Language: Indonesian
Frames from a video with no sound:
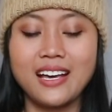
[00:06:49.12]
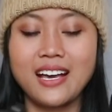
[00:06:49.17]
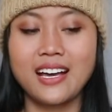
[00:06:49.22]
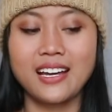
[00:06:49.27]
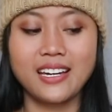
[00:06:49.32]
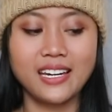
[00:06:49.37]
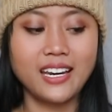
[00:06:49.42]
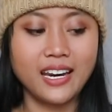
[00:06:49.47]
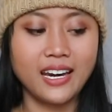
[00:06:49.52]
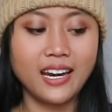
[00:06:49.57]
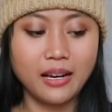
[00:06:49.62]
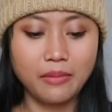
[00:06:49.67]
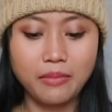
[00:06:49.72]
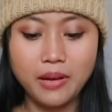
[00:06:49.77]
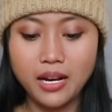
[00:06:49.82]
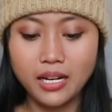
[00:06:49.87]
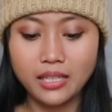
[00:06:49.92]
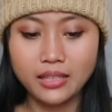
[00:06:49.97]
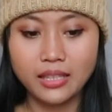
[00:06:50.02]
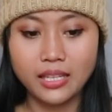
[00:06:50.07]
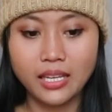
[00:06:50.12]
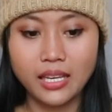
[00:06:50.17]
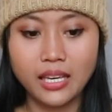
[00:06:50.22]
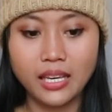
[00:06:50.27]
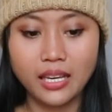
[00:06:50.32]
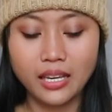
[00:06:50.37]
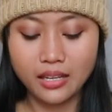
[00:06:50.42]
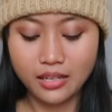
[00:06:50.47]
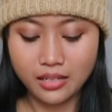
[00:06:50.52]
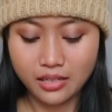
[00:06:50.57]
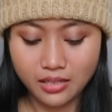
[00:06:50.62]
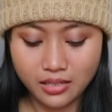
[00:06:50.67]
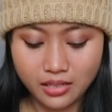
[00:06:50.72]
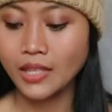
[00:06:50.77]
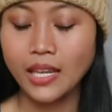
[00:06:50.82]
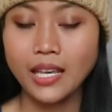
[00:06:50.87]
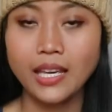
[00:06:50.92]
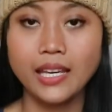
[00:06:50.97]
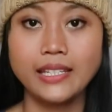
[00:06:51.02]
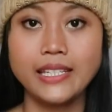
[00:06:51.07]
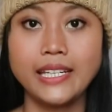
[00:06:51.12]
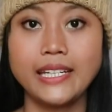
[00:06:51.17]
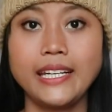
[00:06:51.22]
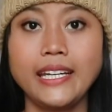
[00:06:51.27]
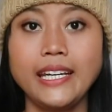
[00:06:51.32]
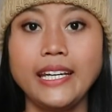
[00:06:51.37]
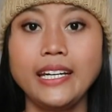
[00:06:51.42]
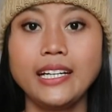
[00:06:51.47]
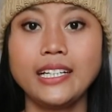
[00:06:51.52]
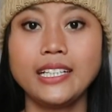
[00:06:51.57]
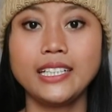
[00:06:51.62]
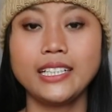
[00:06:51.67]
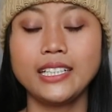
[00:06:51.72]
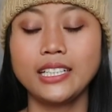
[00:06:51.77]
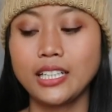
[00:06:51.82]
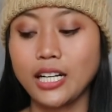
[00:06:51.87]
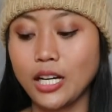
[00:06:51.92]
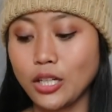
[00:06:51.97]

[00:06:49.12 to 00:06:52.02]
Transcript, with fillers: nah ini enak banget nih jadi uh,